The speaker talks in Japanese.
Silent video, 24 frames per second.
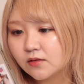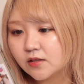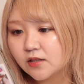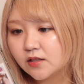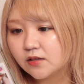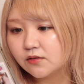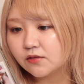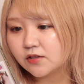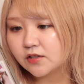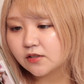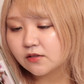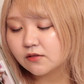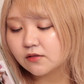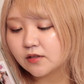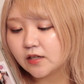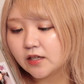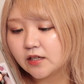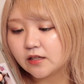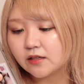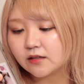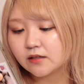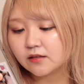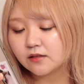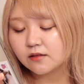じゃあ後ろ
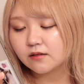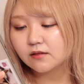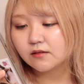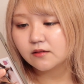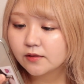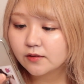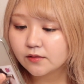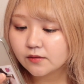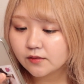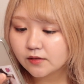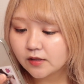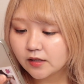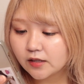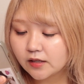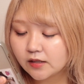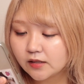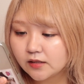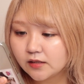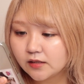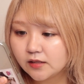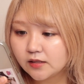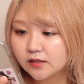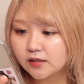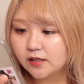ないんかな？そんな
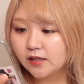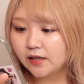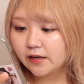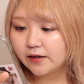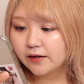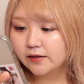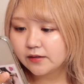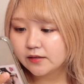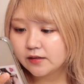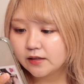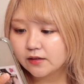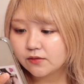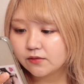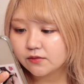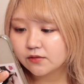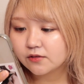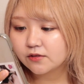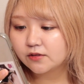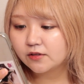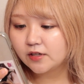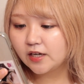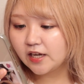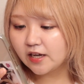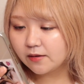感じで。で、この
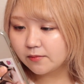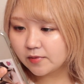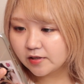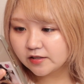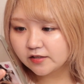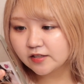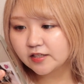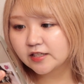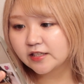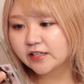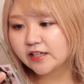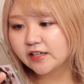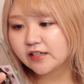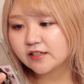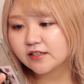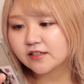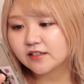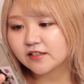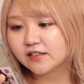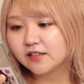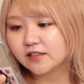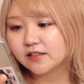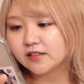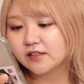クリアマルチケース
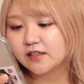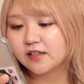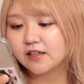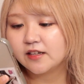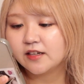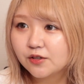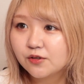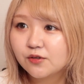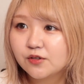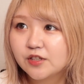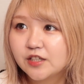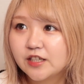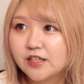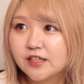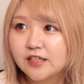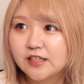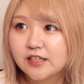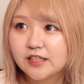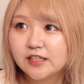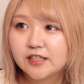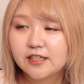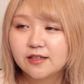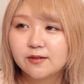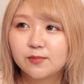がですね、ちょこちゃんが
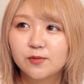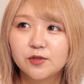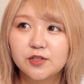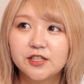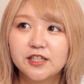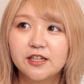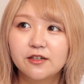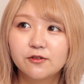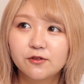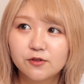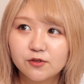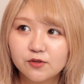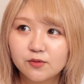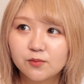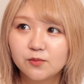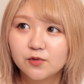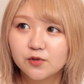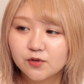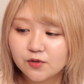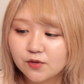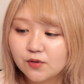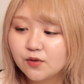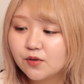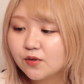出してるぽちゃんこの
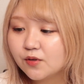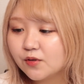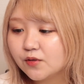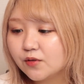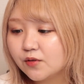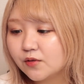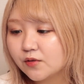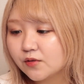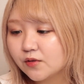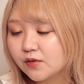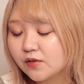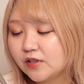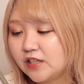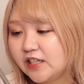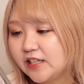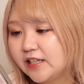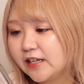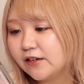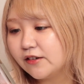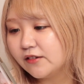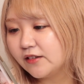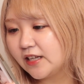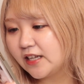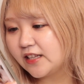ものと似
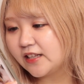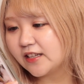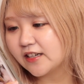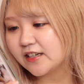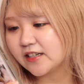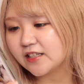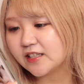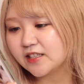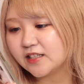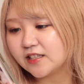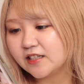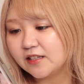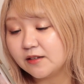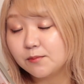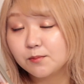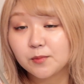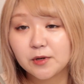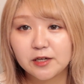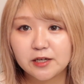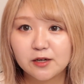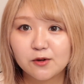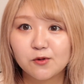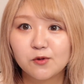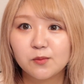てるねって感じでいっ
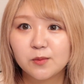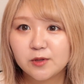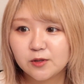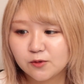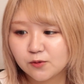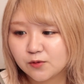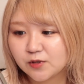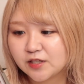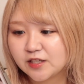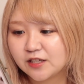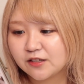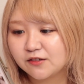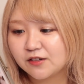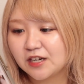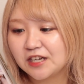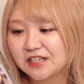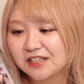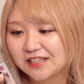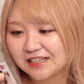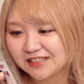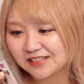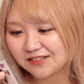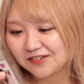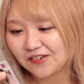ぱいねコメントしてくれ
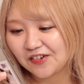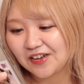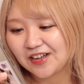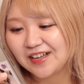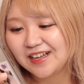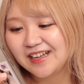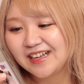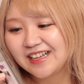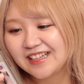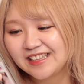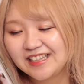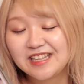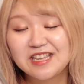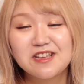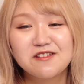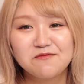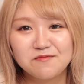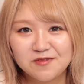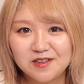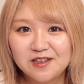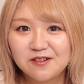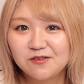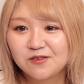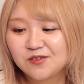た人が、
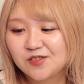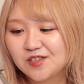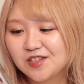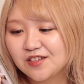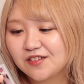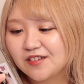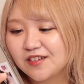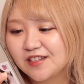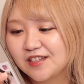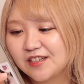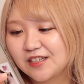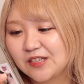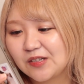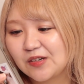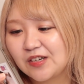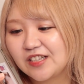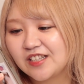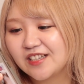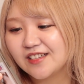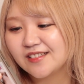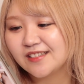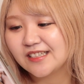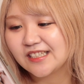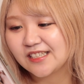DM ね送ってくれた人がい
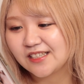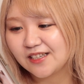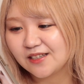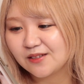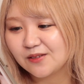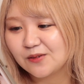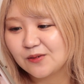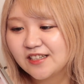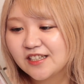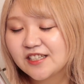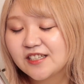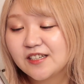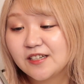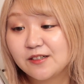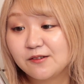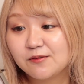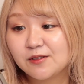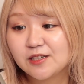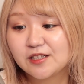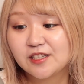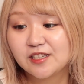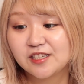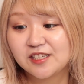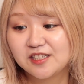たんですけど、確かに
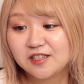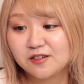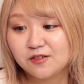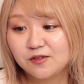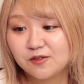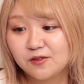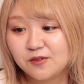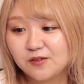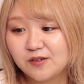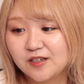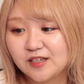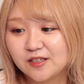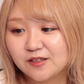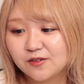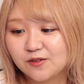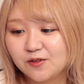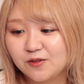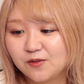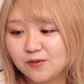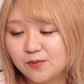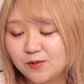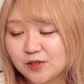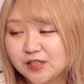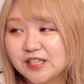私の
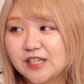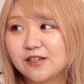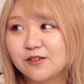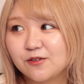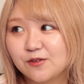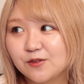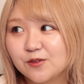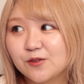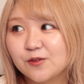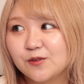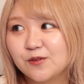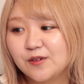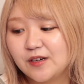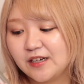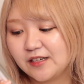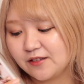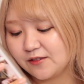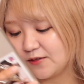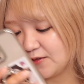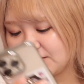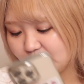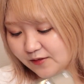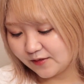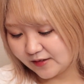ぽちゃんこの
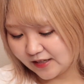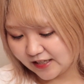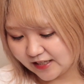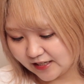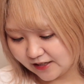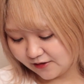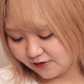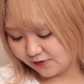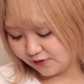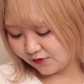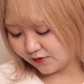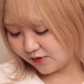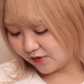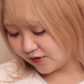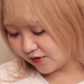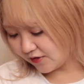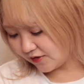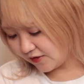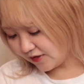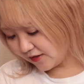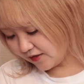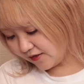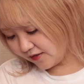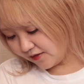出てる
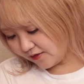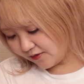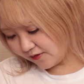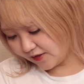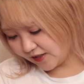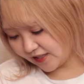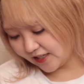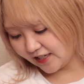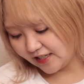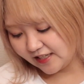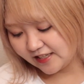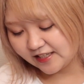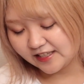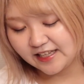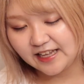グッズ、こちらです